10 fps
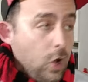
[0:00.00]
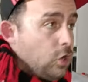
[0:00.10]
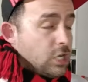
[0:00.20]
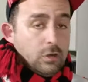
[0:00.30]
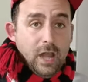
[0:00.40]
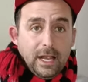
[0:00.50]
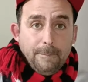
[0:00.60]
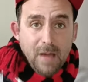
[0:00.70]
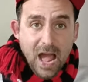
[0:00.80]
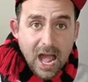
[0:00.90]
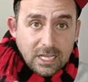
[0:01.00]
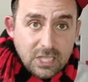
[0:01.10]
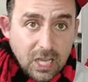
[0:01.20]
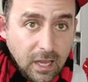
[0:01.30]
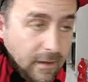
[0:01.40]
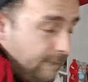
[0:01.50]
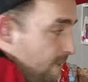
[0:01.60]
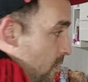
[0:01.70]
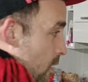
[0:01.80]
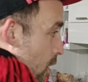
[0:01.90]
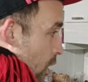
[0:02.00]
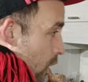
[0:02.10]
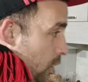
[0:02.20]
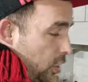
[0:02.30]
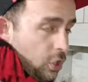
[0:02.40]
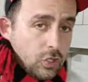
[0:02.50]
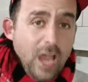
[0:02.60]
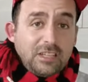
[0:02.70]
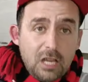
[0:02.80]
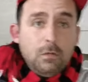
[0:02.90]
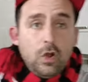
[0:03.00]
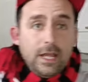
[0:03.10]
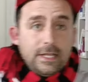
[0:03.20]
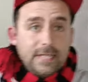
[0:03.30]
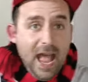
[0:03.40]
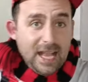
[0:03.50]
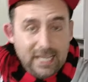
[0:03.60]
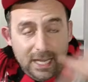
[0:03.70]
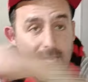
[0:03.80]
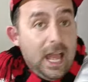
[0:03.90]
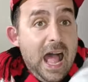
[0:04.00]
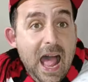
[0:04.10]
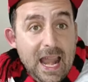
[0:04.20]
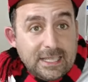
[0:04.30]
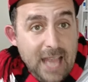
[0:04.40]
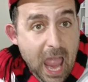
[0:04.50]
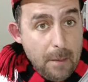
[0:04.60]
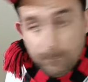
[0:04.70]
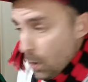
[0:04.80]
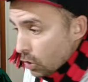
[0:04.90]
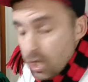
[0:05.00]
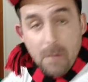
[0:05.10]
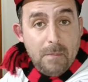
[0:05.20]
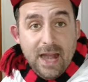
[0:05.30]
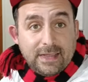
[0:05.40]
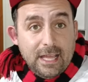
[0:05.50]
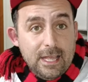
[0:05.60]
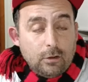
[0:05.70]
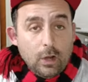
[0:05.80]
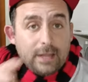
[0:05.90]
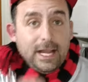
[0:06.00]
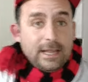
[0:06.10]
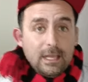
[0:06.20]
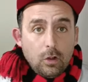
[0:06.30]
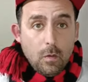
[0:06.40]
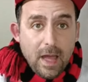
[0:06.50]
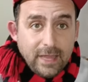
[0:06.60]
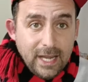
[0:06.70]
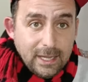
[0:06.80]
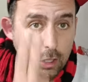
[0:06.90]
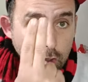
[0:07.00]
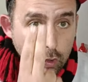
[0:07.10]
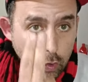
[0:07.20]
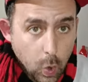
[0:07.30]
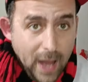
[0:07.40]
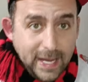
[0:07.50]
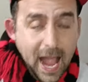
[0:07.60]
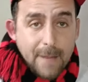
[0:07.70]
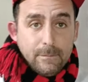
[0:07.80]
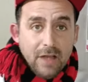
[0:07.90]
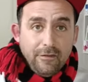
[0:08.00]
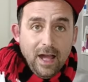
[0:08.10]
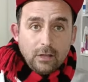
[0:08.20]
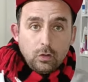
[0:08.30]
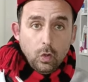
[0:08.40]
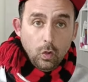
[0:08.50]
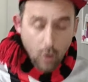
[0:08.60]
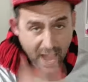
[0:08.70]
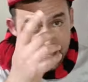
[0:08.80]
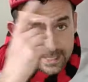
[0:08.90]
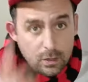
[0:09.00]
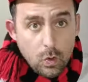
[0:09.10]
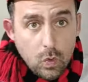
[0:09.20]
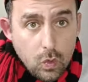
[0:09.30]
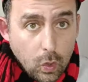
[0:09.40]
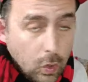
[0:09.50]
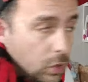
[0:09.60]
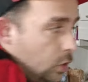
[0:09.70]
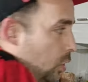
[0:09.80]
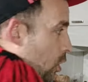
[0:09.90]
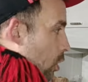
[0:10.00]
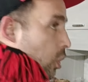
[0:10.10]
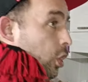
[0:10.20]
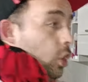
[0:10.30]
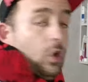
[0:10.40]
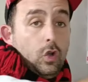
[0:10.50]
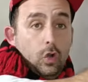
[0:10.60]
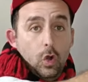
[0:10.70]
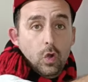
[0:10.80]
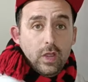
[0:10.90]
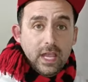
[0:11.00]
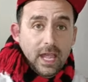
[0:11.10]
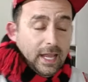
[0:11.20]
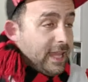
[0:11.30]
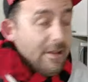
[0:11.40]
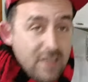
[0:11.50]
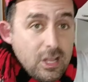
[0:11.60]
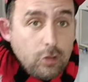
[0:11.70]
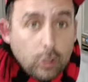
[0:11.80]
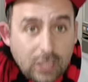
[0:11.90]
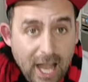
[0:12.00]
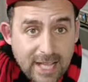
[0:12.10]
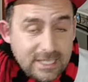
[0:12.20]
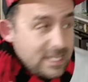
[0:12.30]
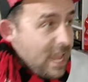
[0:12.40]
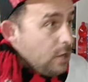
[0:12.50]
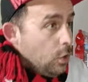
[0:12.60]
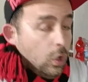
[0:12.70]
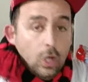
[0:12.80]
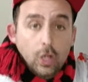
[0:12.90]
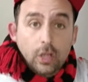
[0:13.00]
rosa, non è capace. Cioè Simone Inzaghi alla Champions, martedì con l'Atletico Madrid, due cambi ha fatto, anzi uno. Lui che ha vinto 3-0 a